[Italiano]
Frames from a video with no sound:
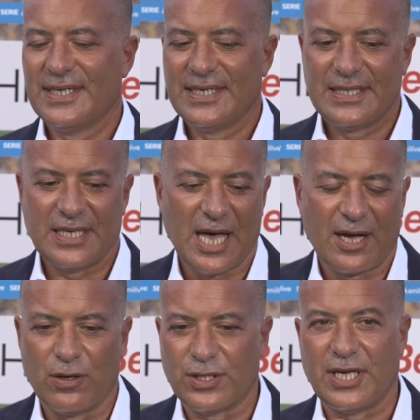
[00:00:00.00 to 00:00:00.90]
Sì,
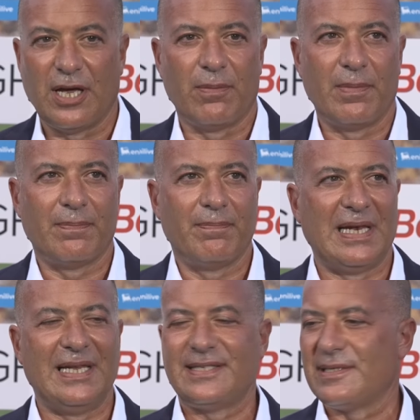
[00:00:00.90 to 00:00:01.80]
è così, ecco, è un
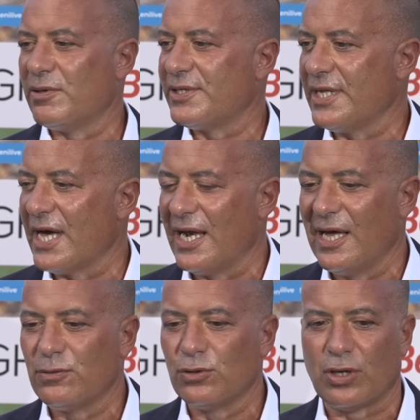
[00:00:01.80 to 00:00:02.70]
bellissimo segnale
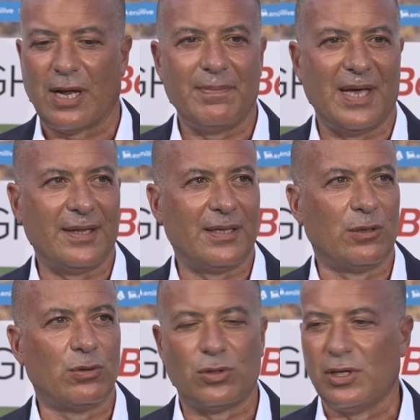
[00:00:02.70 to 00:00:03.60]
di tutto l'ambiente,
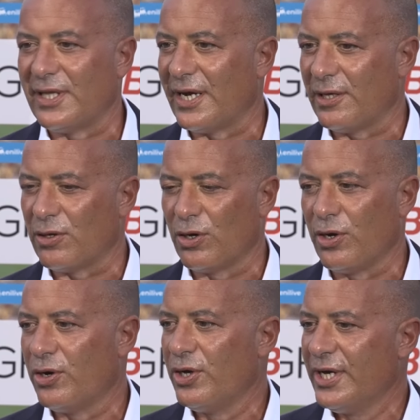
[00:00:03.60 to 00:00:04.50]
di tutto il
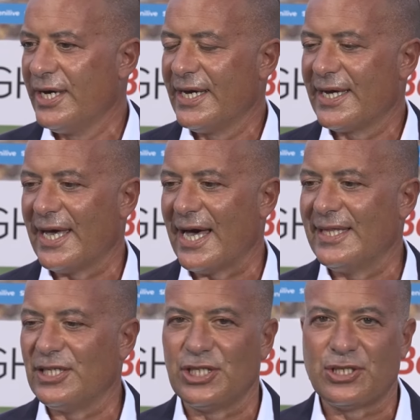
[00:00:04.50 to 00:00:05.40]
territorio che ha
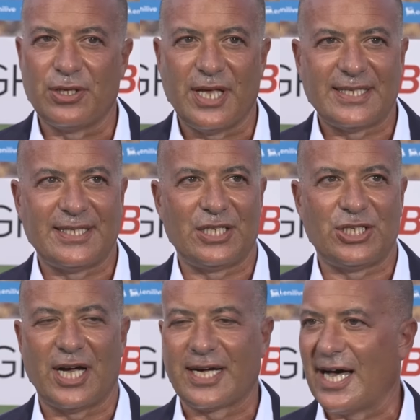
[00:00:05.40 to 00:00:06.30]
deciso di
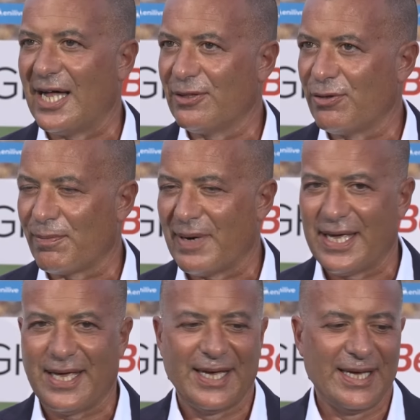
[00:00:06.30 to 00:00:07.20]
esserci accanto.
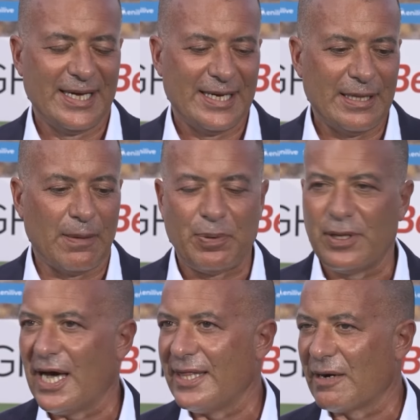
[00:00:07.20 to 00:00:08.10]
Ormai da un po'
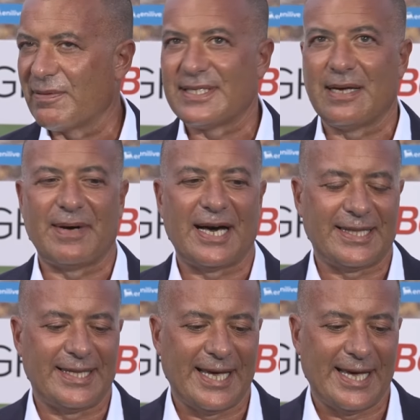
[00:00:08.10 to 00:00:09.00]
di anni a questa
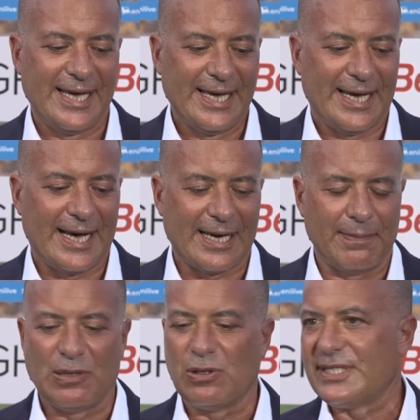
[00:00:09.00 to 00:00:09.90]
parte ha
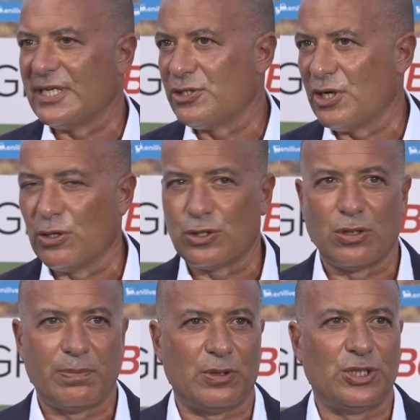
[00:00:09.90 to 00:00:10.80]
capito il senso del
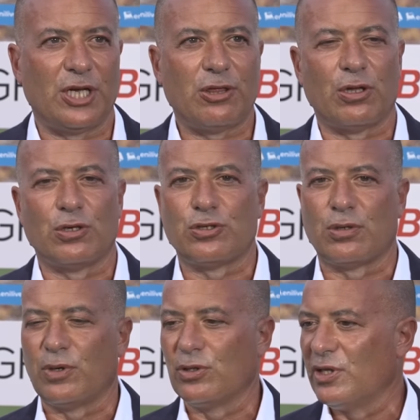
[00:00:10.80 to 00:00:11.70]
nostro progetto, il
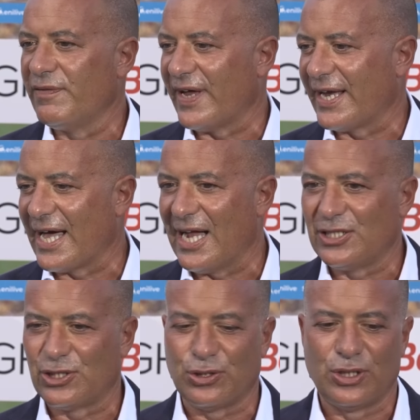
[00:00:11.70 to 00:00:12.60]
nostro modo di fare
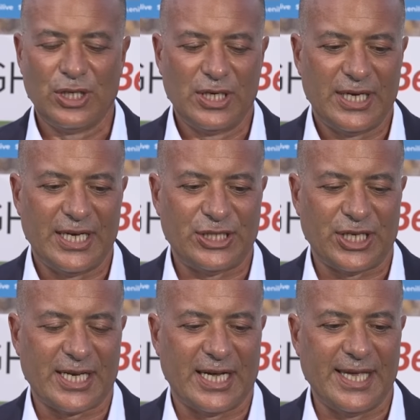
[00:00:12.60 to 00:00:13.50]
calcio e
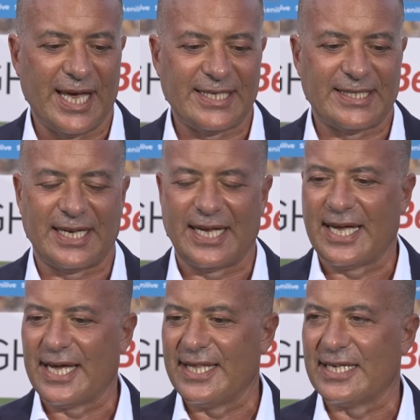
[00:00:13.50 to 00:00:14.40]
cerca di
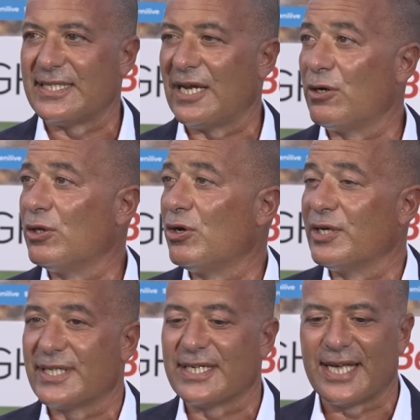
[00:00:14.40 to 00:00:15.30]
essere, di essere con
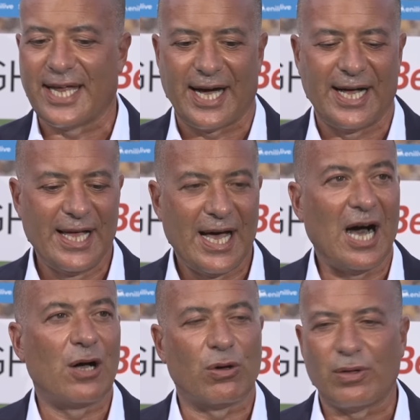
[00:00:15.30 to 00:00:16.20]
noi. Stasera
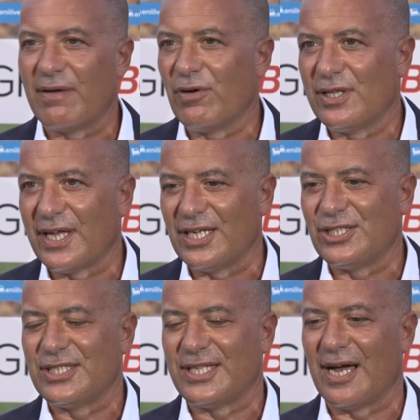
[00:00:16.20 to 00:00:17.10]
ancora una volta
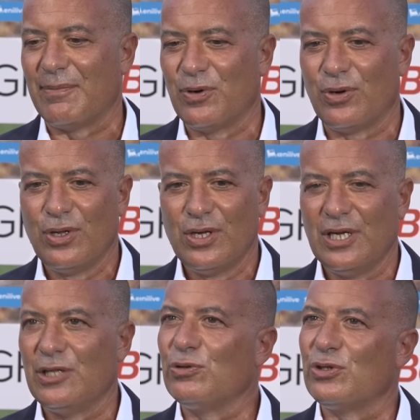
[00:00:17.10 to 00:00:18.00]
registriamo
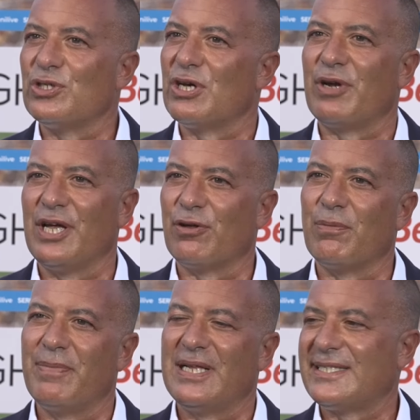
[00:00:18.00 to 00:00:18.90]
il tutto esaurito,
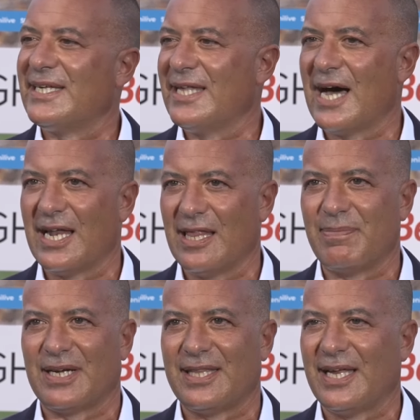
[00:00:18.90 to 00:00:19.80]
un bel segnale da
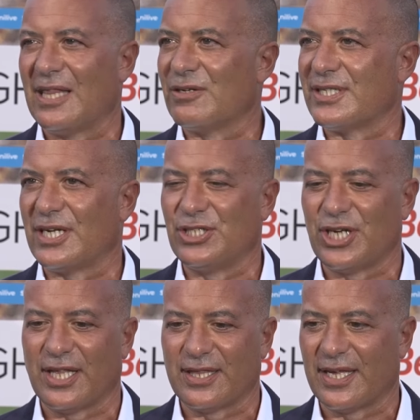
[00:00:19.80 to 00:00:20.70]
parte della nostra
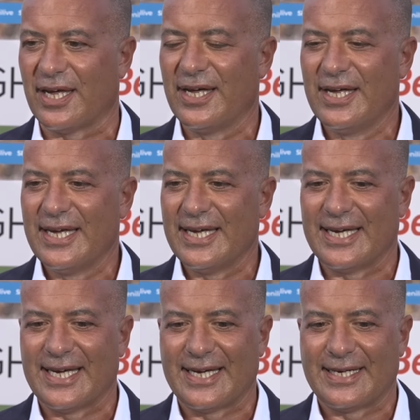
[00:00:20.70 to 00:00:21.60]
gente
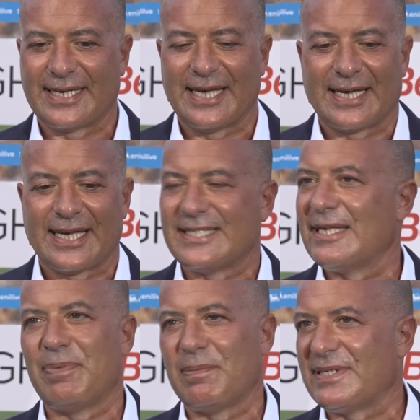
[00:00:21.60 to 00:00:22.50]
eh, che, che è
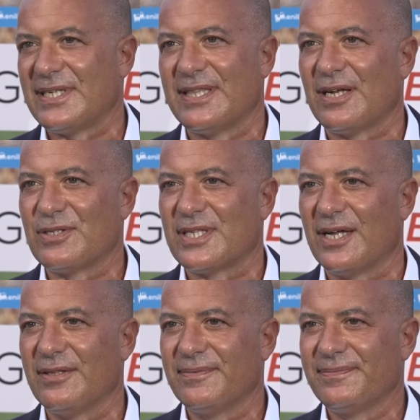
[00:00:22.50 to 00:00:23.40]
sempre presente allo
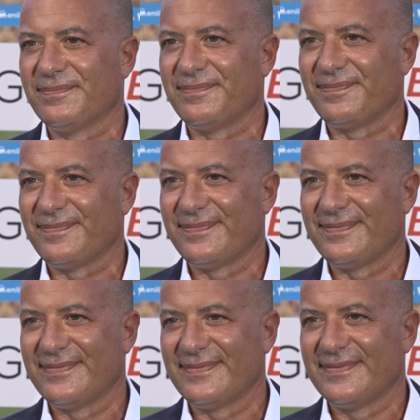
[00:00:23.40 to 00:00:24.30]
stadio.
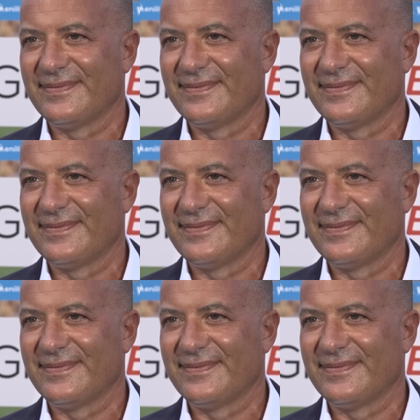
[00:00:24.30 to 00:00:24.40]
Che bello